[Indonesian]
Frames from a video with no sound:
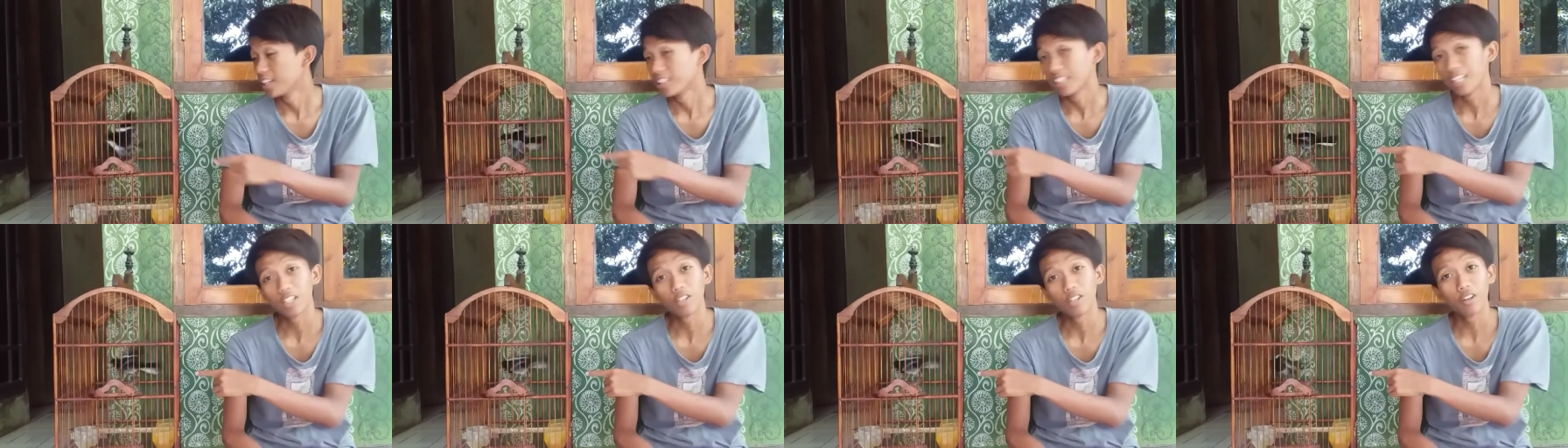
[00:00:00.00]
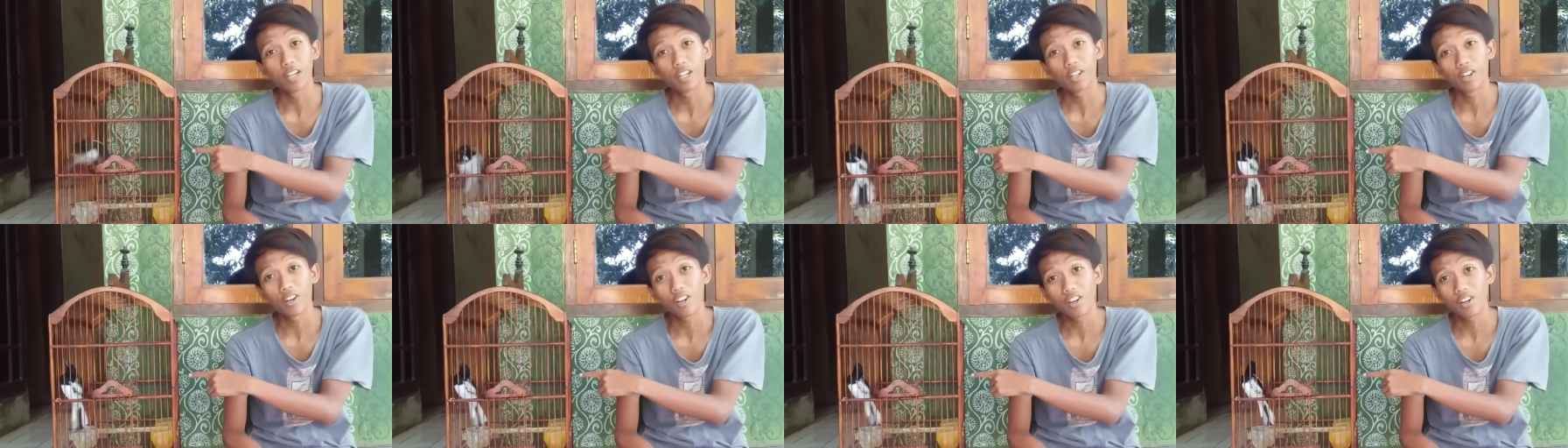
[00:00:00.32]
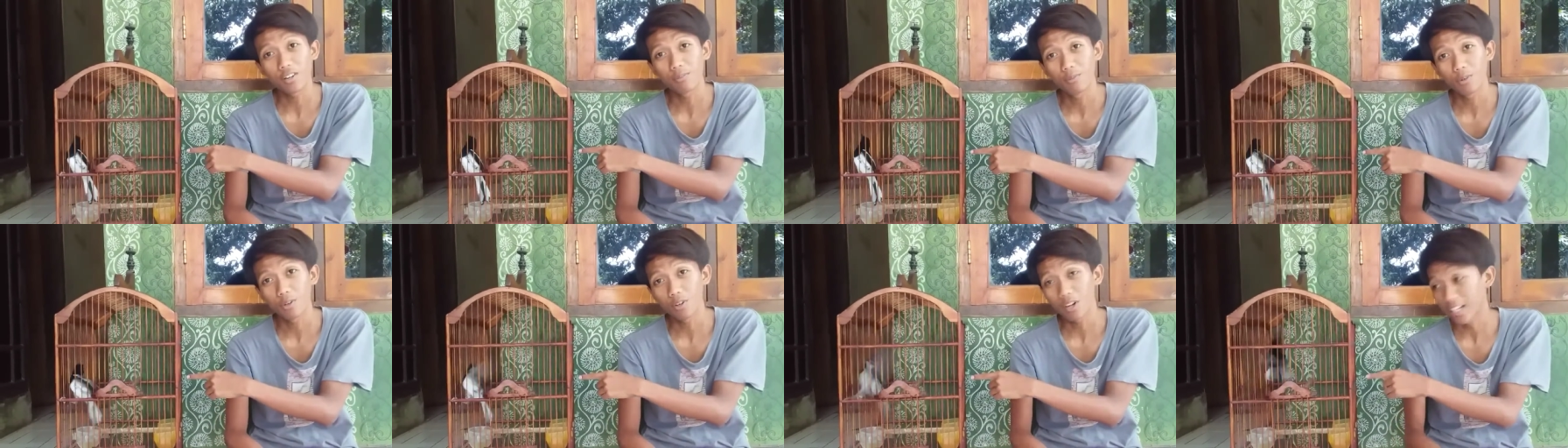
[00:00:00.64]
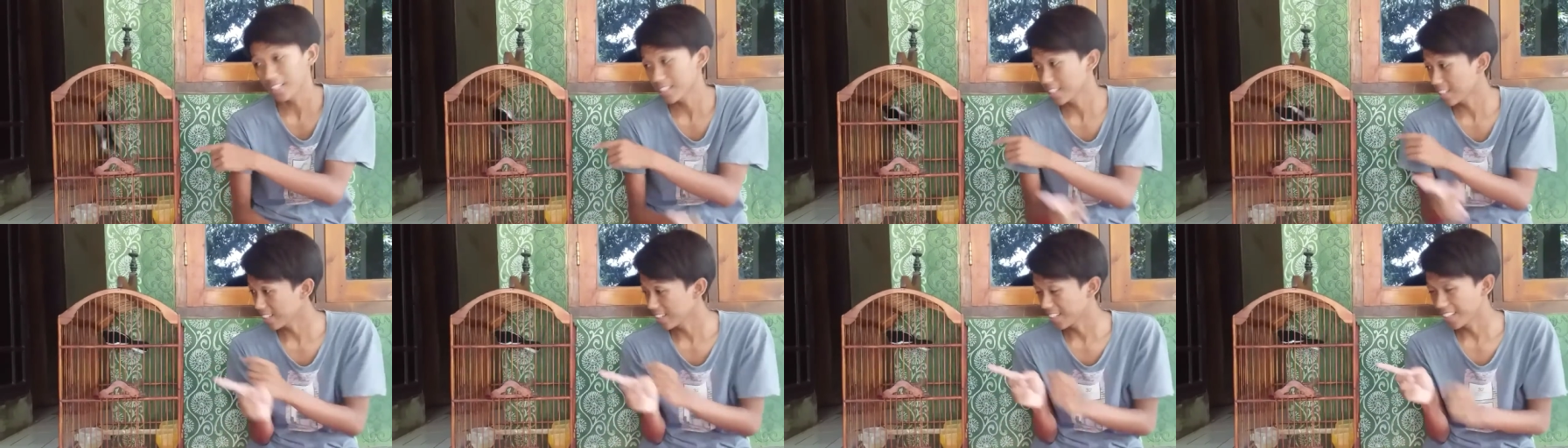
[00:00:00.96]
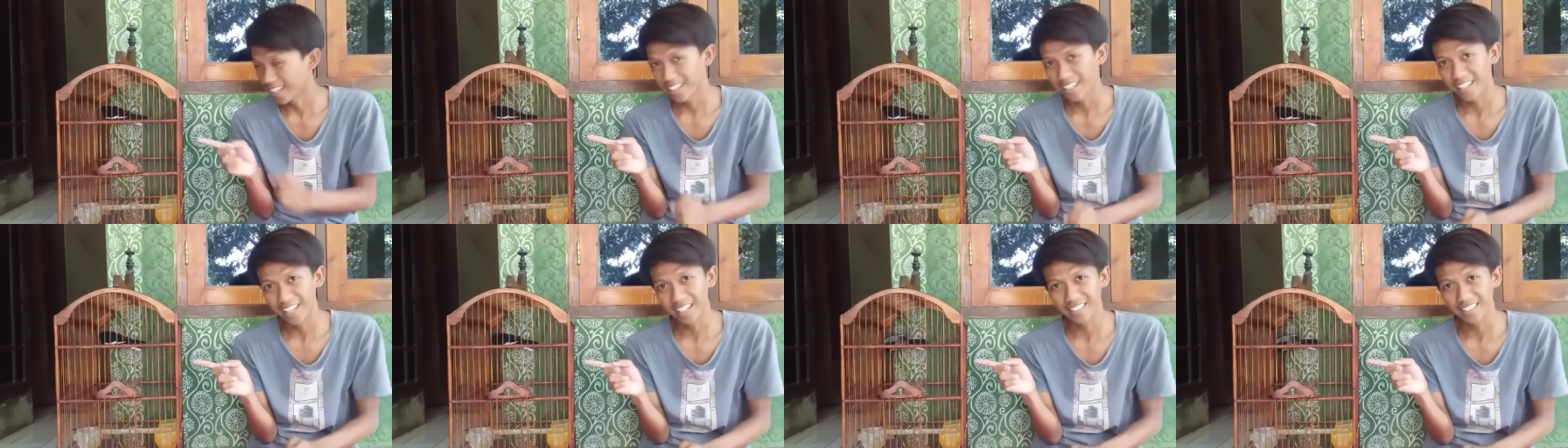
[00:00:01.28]
satu ekor burung kacer
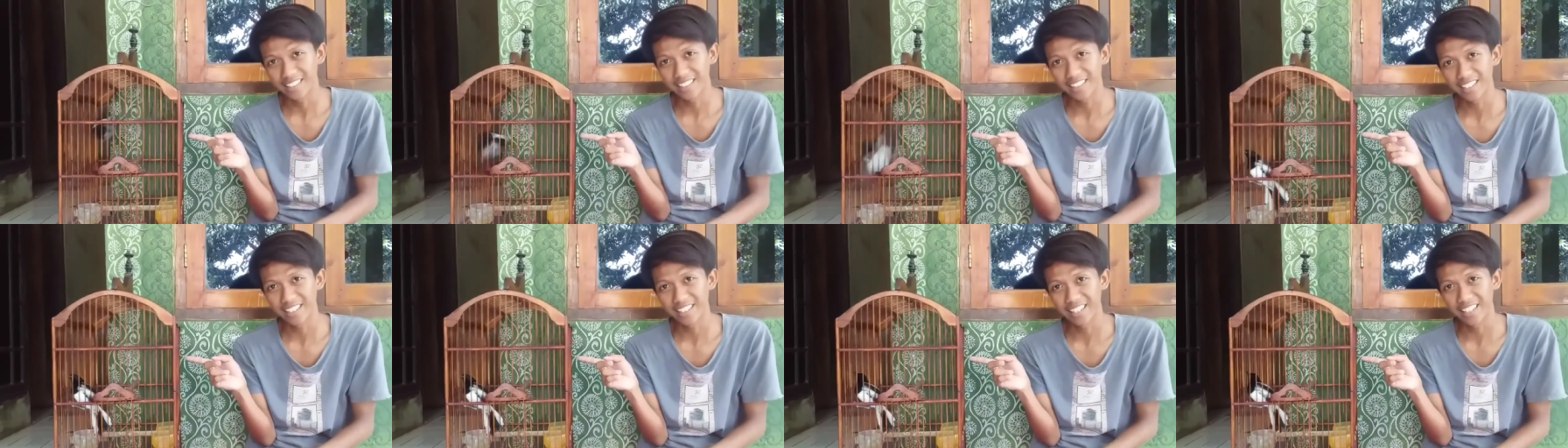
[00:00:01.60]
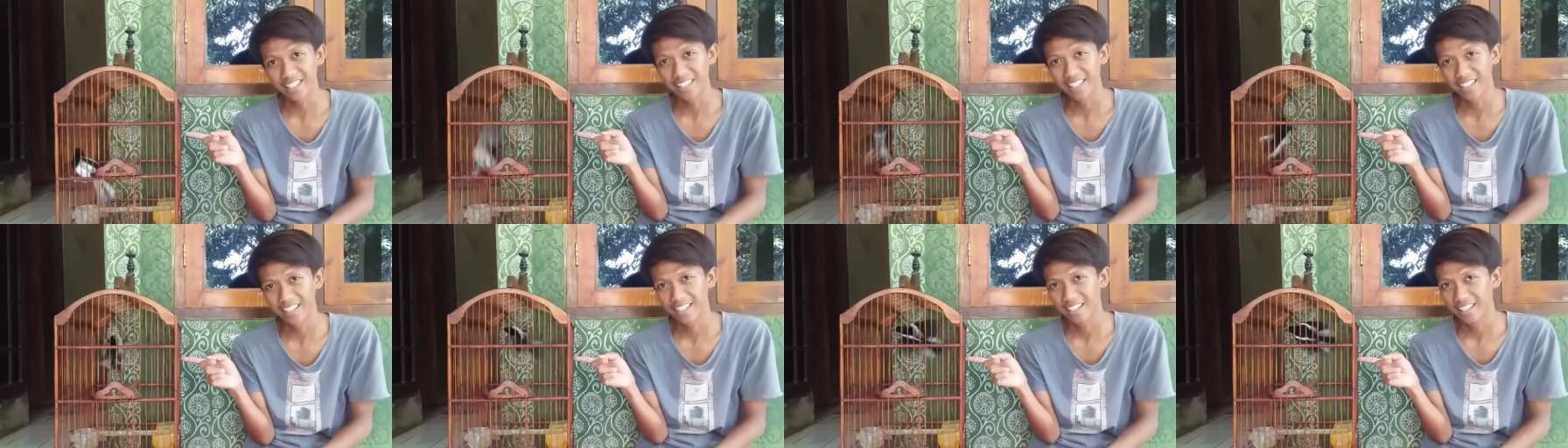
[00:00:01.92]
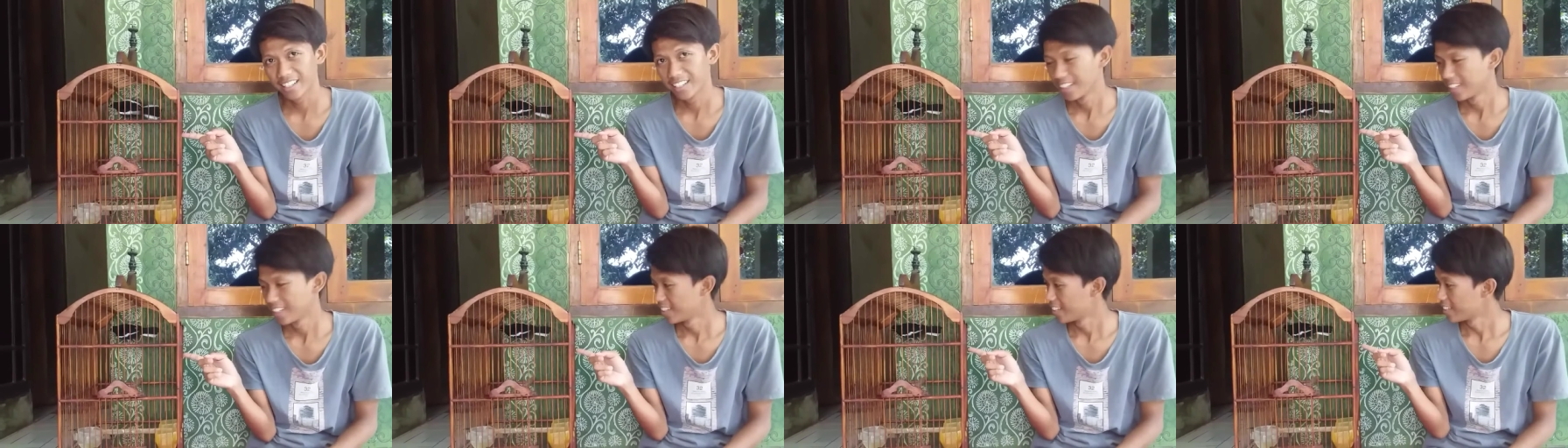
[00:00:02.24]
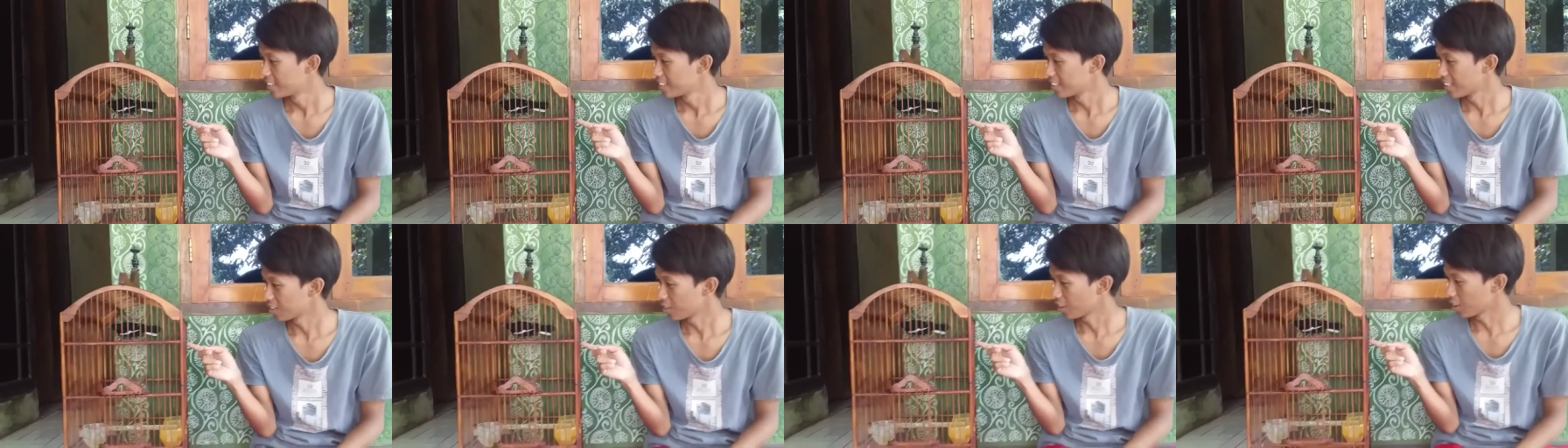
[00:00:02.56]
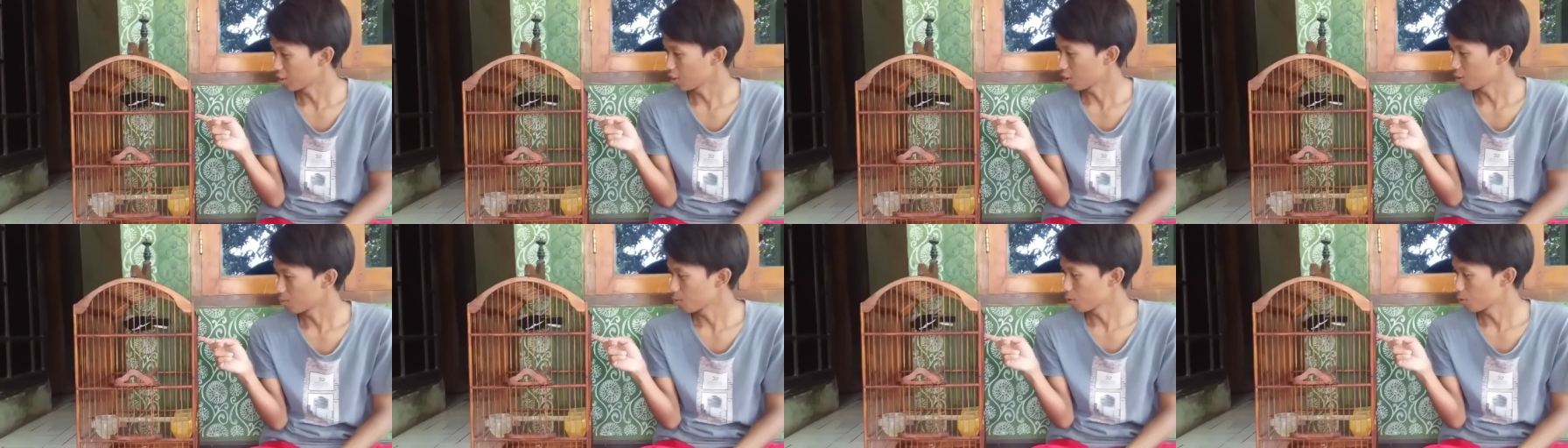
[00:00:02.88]
nih, lihat di sini nih Ekor